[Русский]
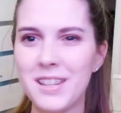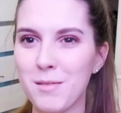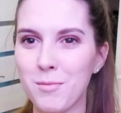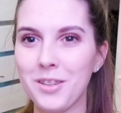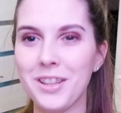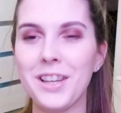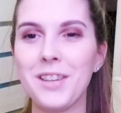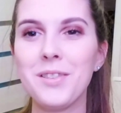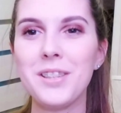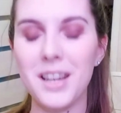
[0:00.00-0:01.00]
если будут такие
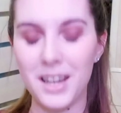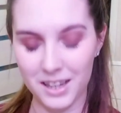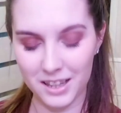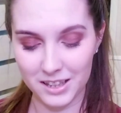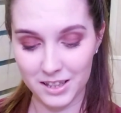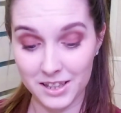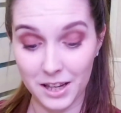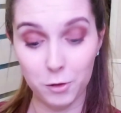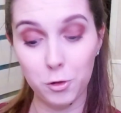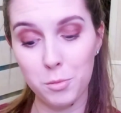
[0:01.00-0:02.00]
люди, э,
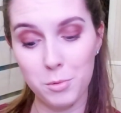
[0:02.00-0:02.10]
стартует